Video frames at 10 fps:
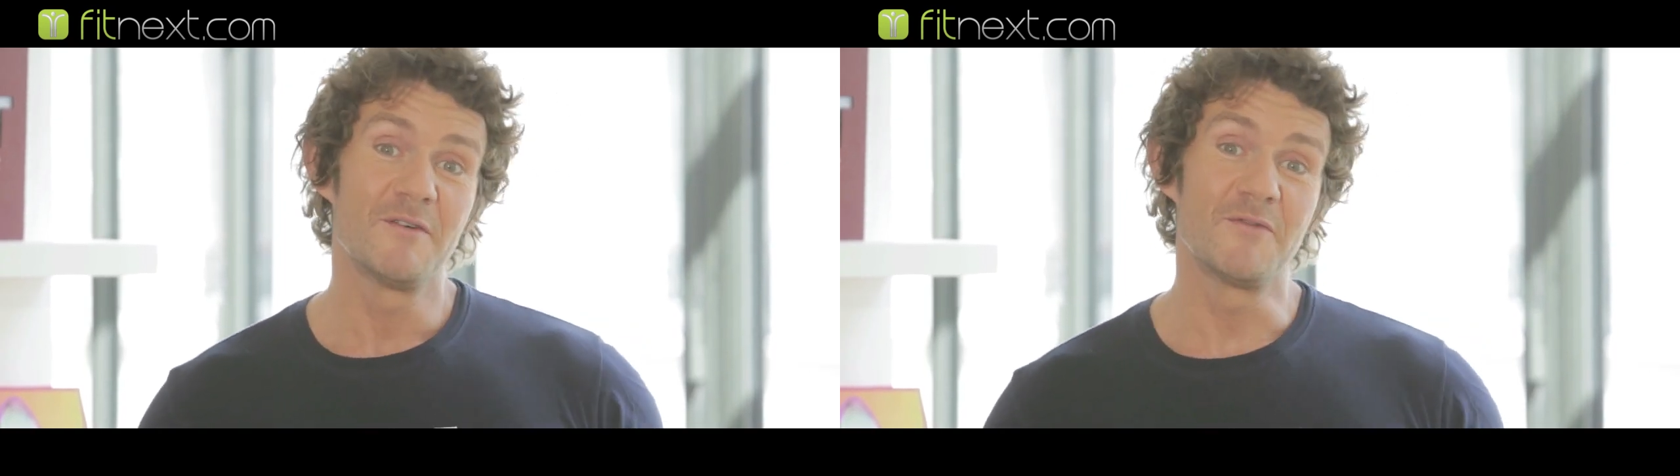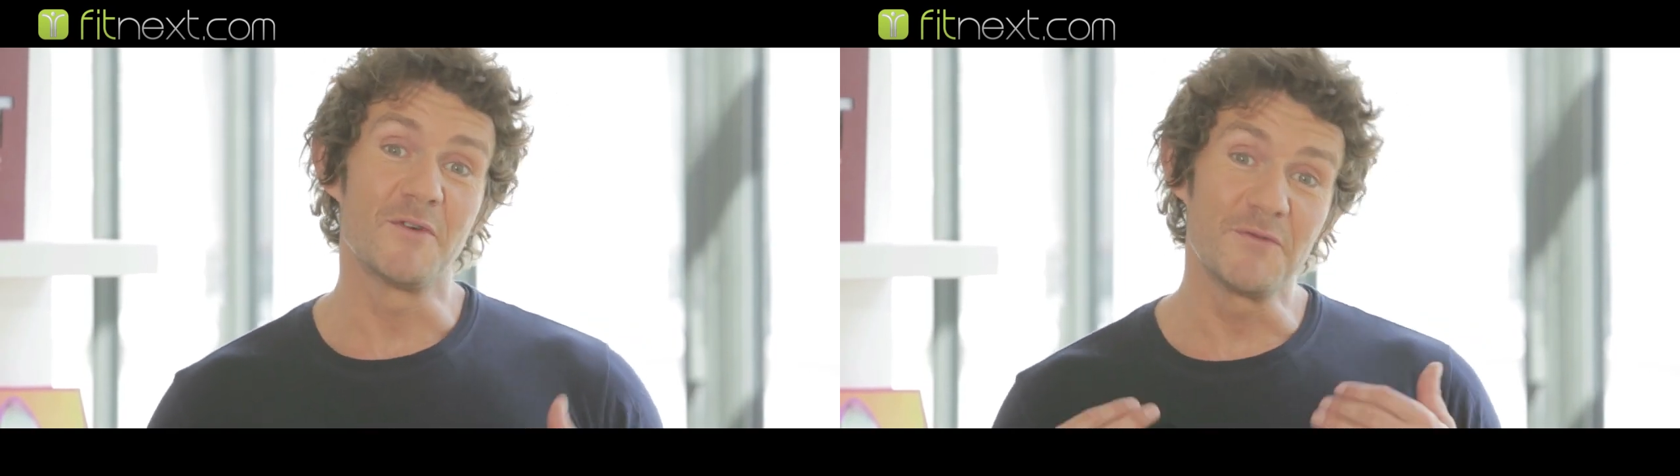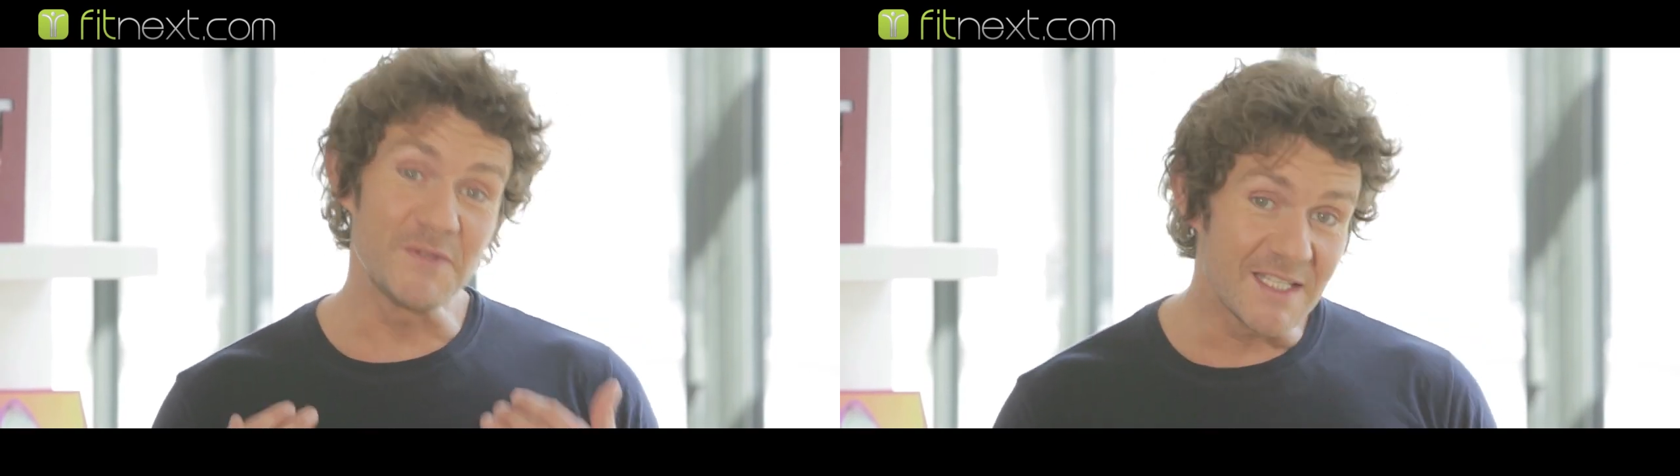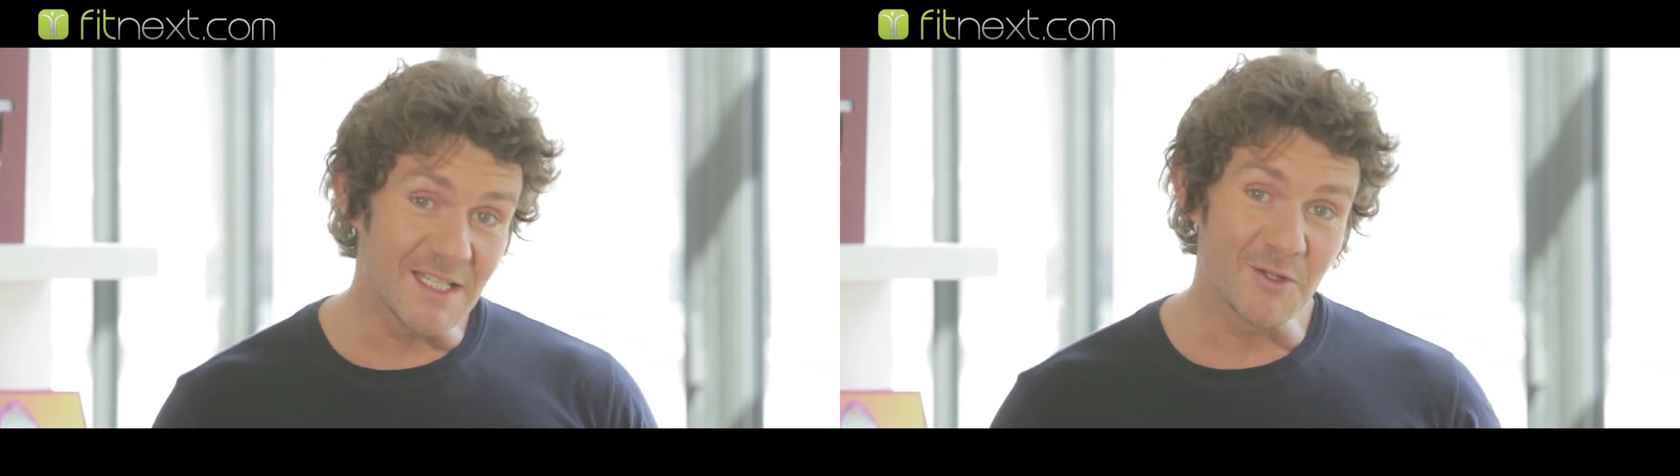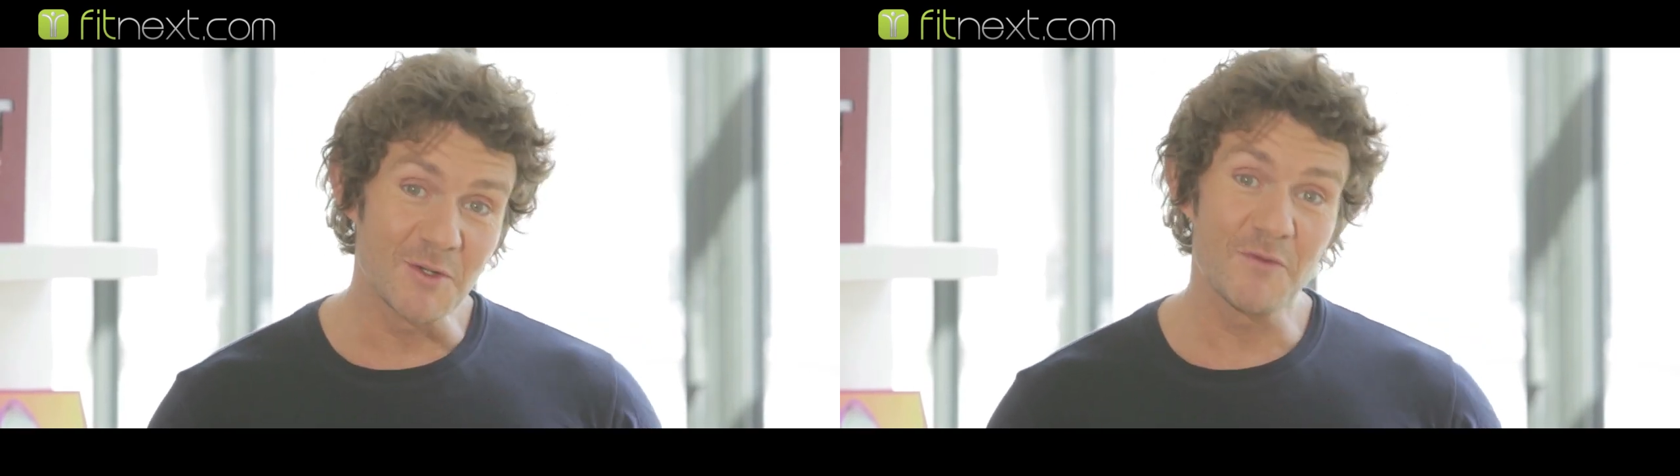vos
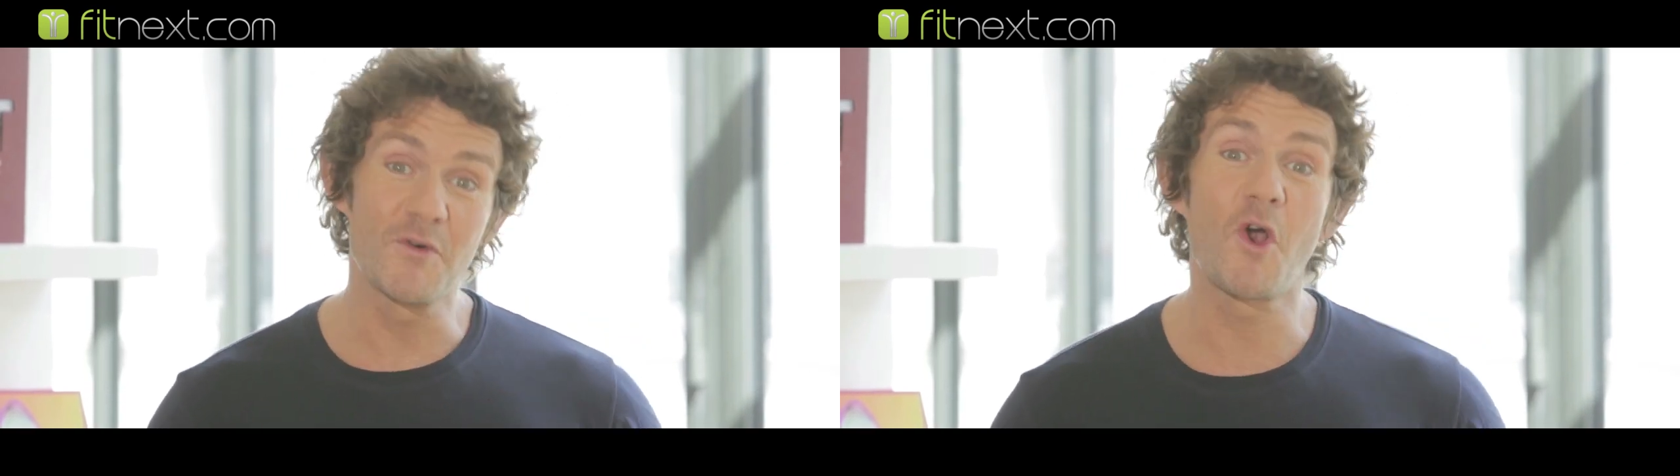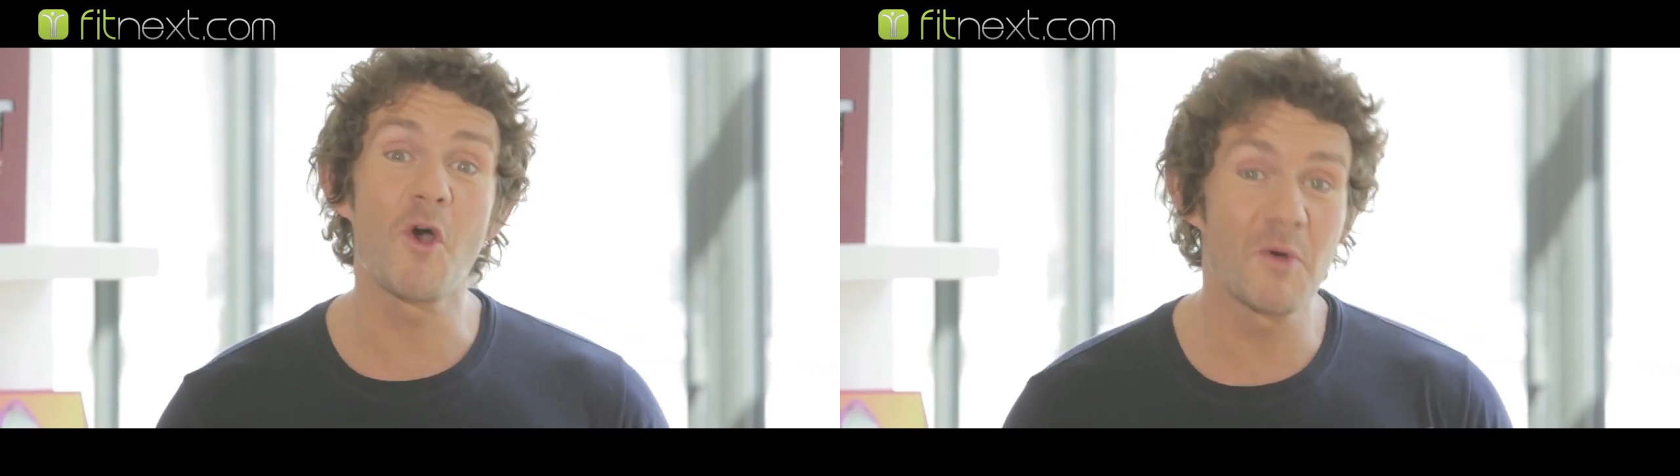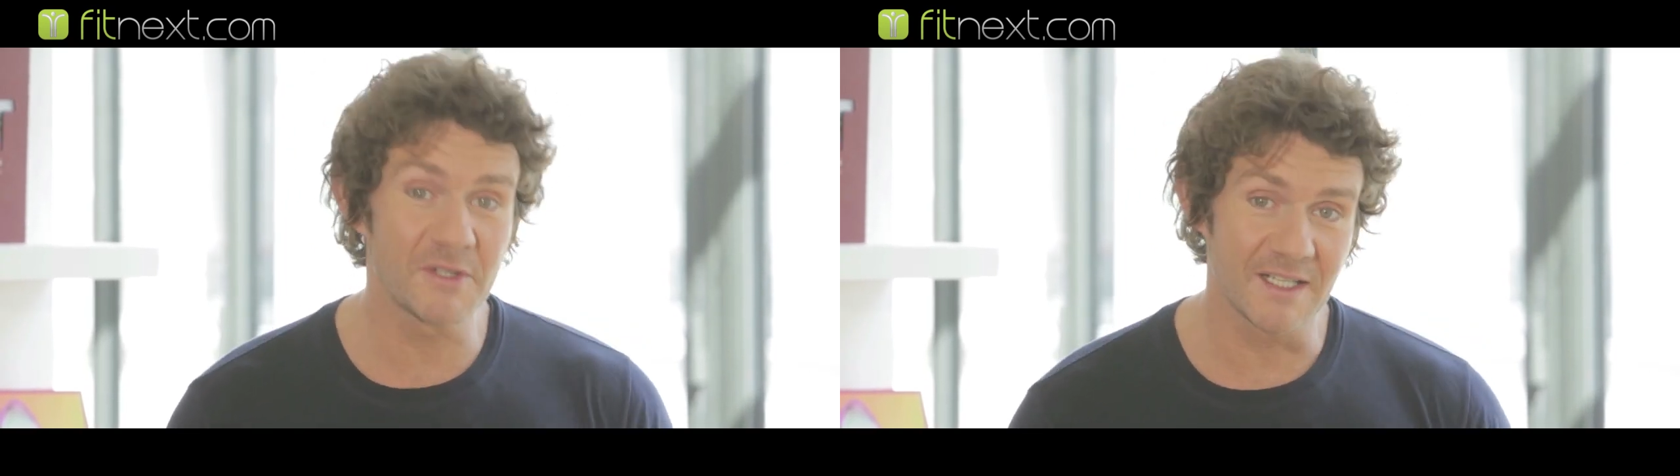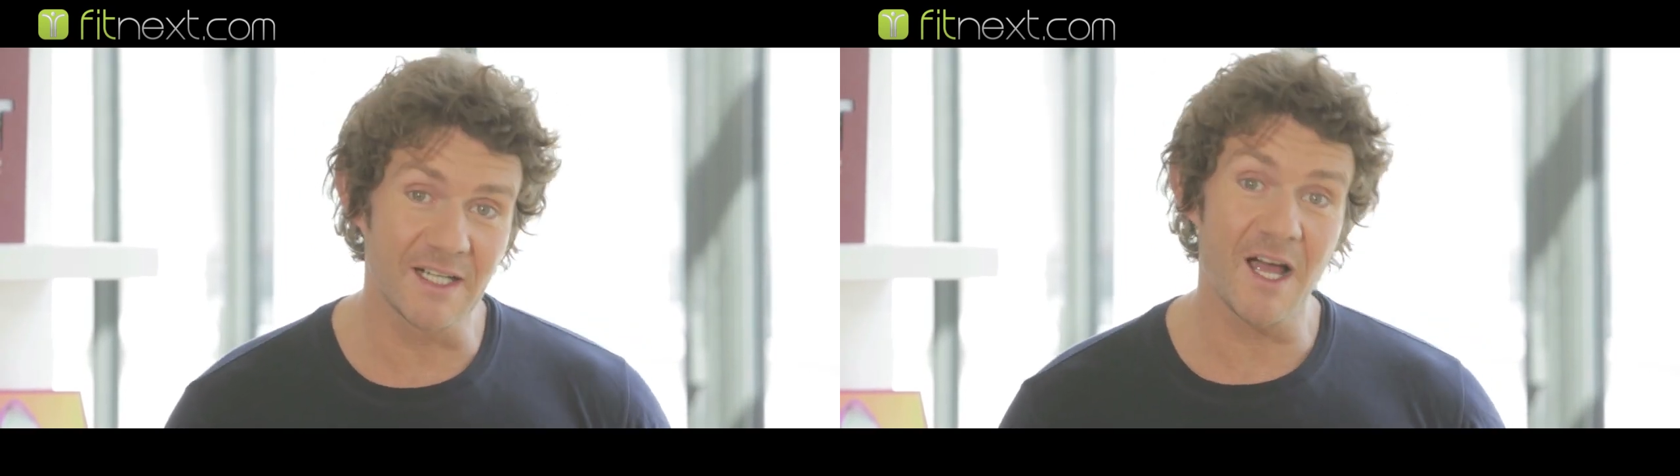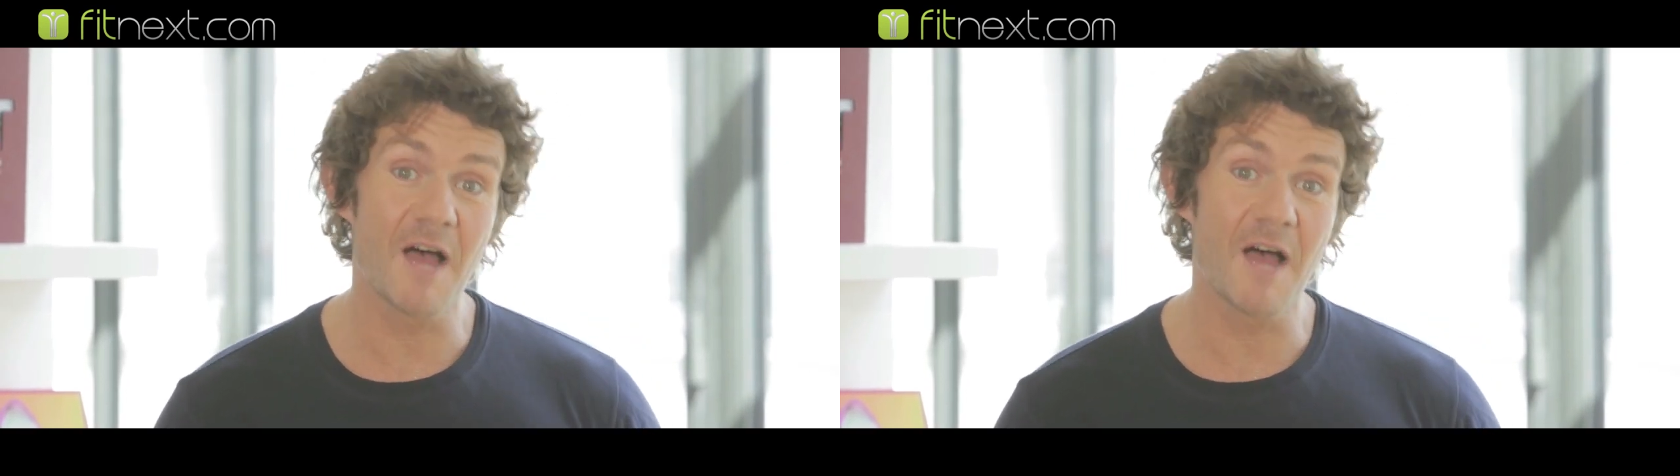vidéos, vos commentaires